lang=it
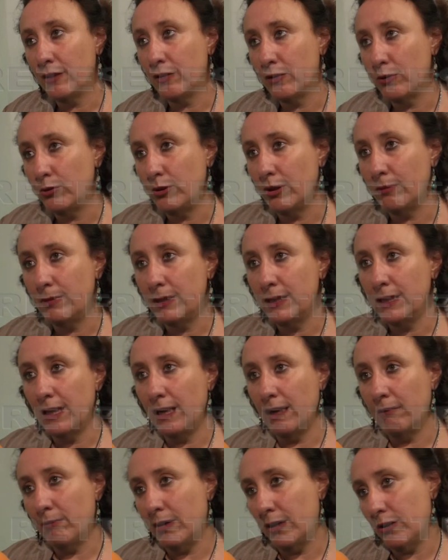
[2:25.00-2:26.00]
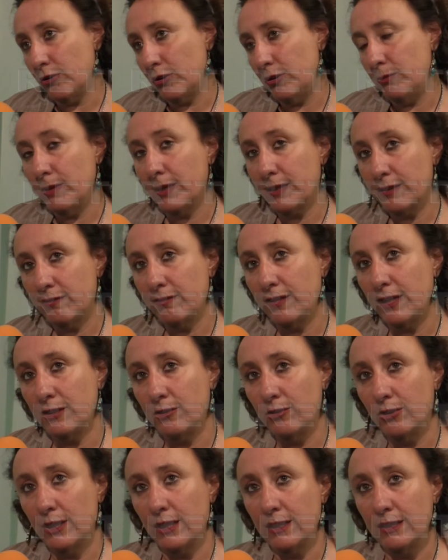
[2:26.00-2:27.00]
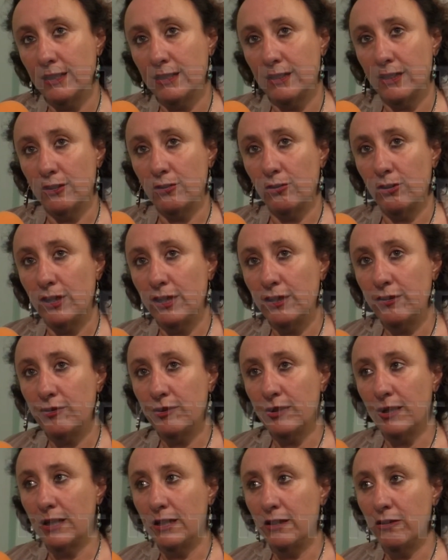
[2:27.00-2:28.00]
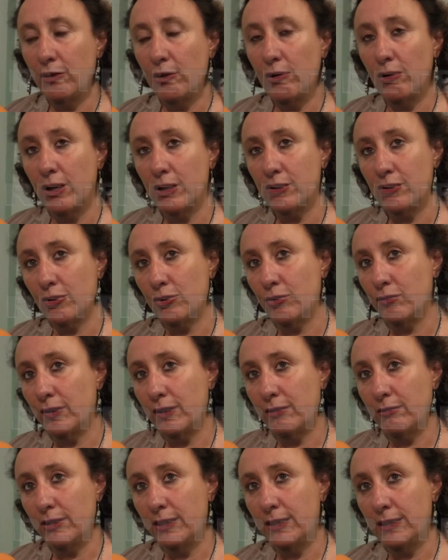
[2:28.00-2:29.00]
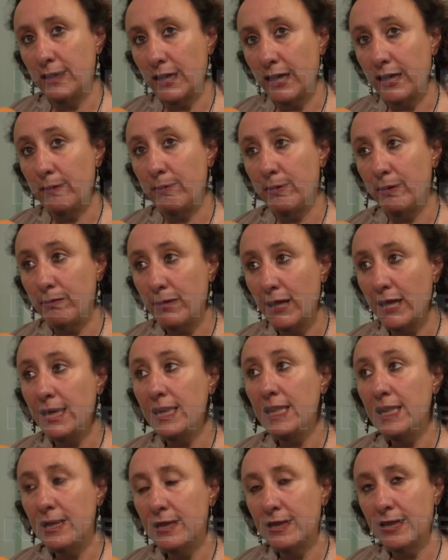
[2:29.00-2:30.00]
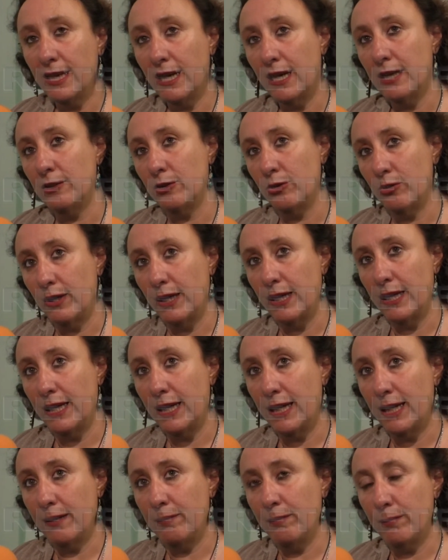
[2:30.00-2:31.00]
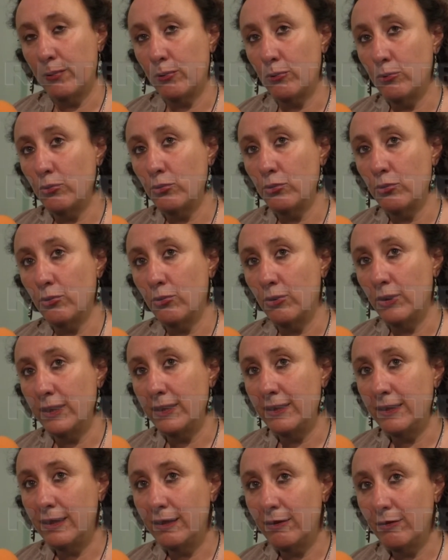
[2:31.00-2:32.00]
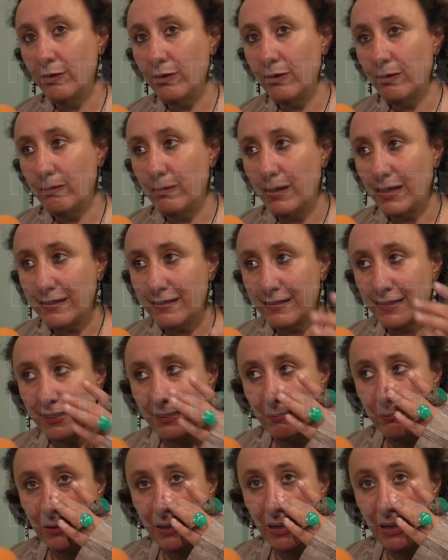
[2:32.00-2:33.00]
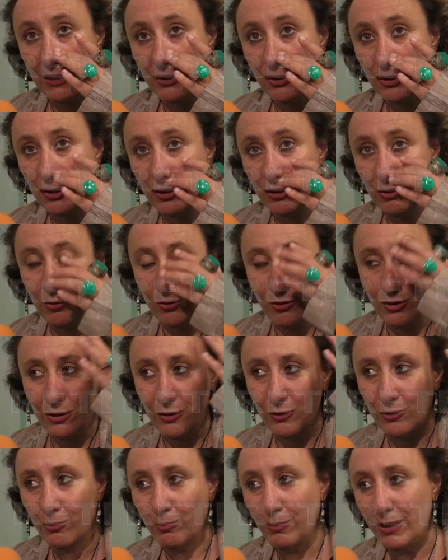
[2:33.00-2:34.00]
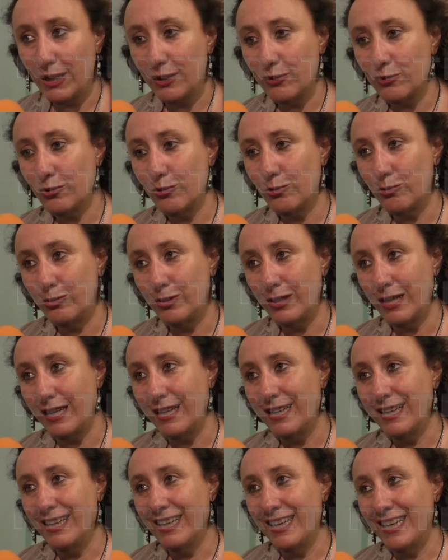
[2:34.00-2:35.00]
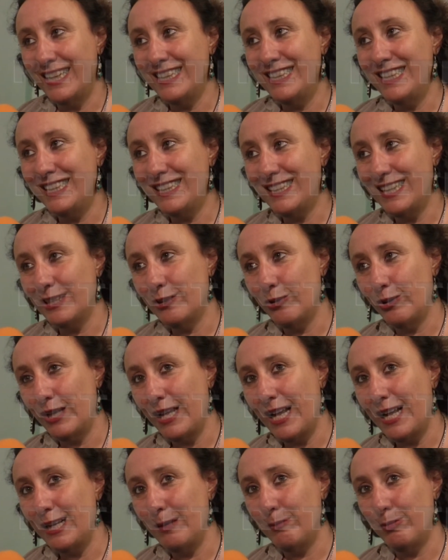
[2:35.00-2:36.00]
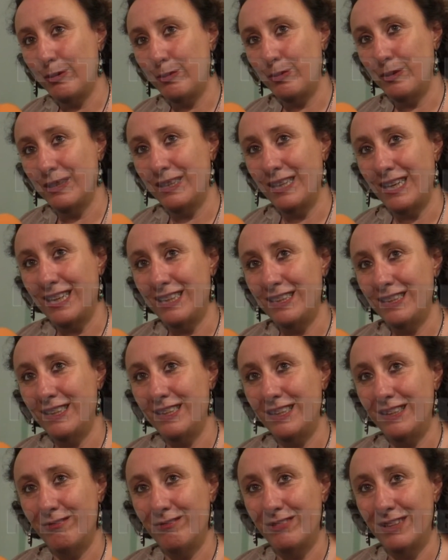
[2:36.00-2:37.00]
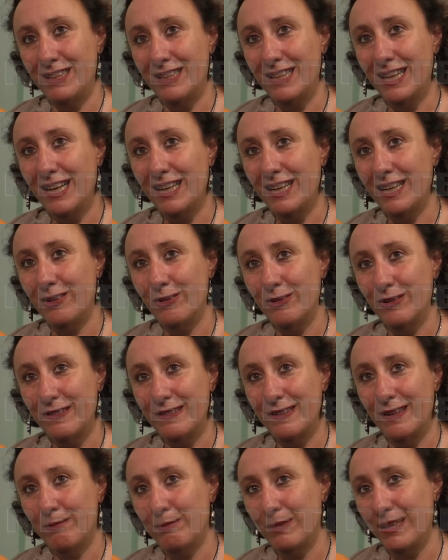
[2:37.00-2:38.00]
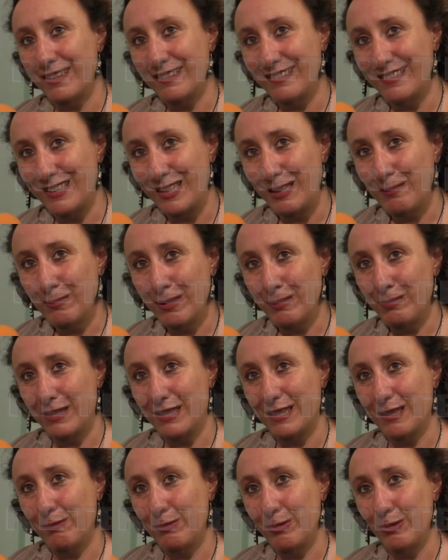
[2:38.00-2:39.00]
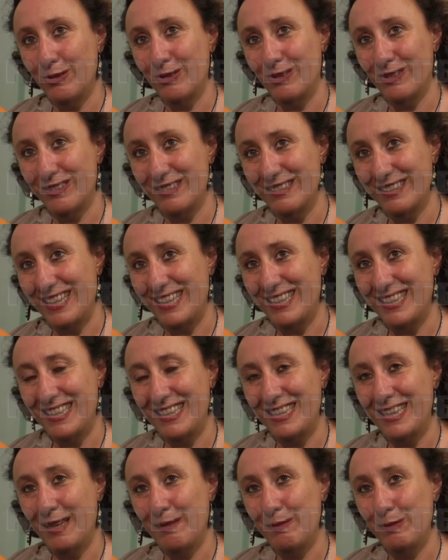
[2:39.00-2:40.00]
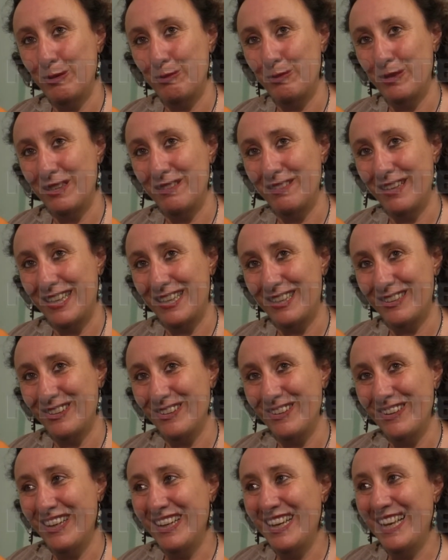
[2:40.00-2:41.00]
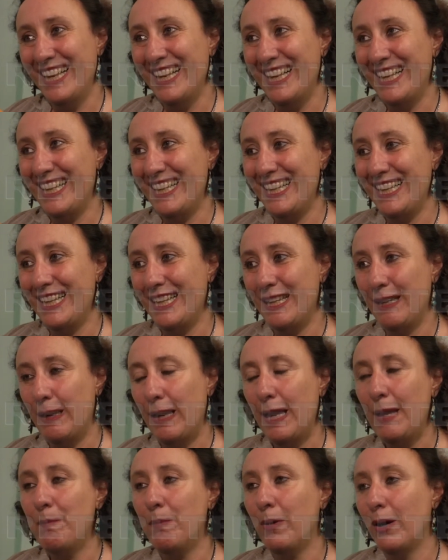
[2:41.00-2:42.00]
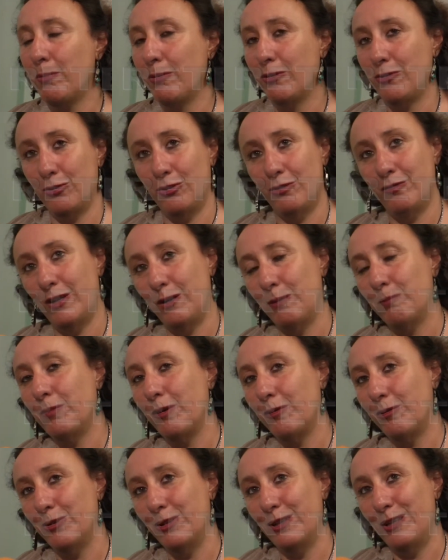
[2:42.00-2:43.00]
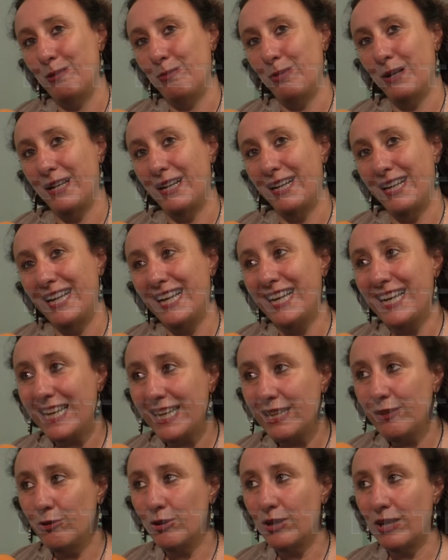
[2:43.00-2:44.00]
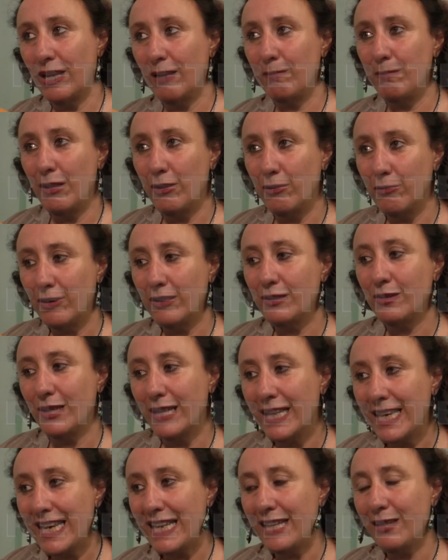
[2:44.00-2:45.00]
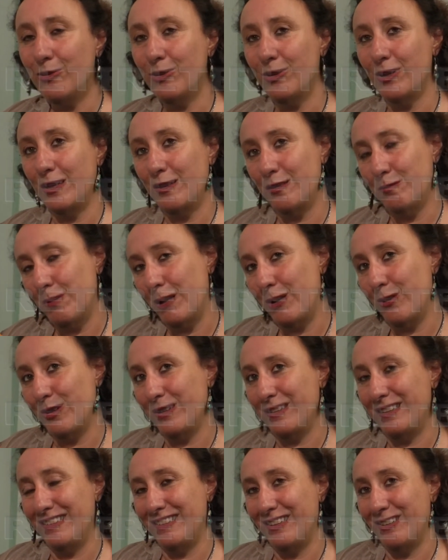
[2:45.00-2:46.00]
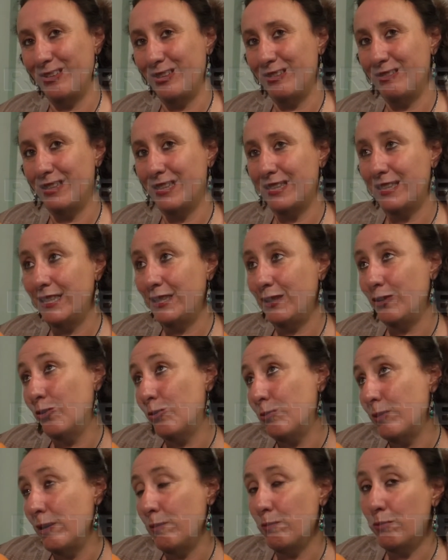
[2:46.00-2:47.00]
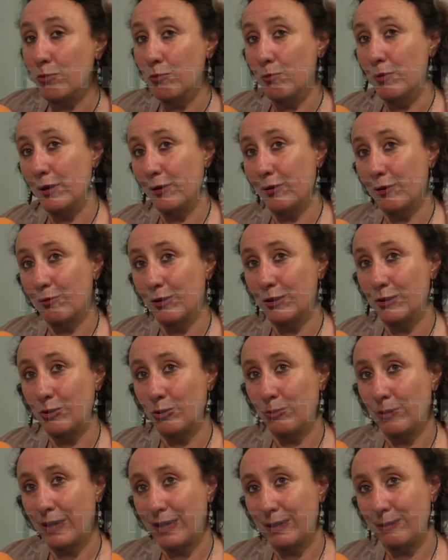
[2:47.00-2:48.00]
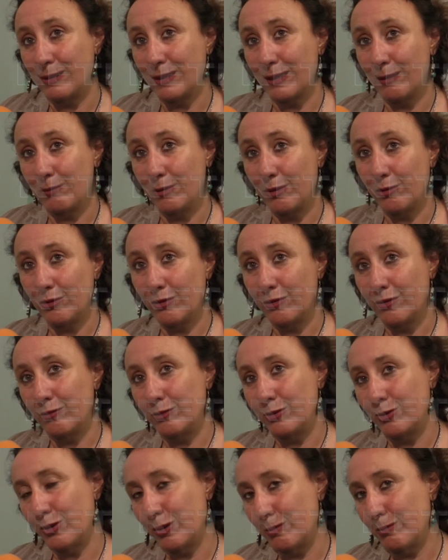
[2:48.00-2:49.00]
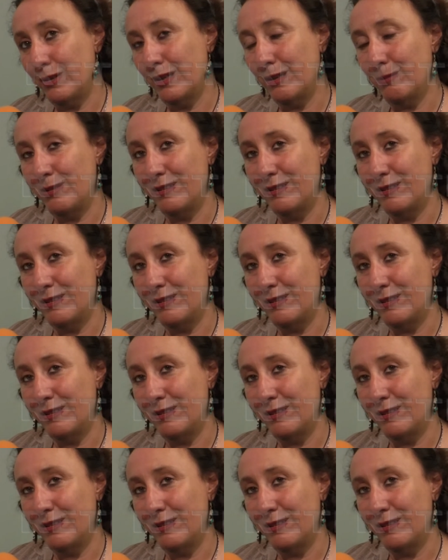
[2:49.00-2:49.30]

assolutamente è la mano di Max Vado che ha dettato legge, e io gliel'ho lasciato fare volentieri. Per me il teatro è, è prodotto collettivo, basta che mi lasciano l'assoluta e dittatoriale proprietà di un'idea che non sia mainstream, perché più sono strane le idee più mi diverto, e, e poi possono fare un po' quello che gli pare. E credo che l'abbiano fatto e credo e spero che si siano divertiti come il pubblico a quanto pare, perché abbiamo avuto una breve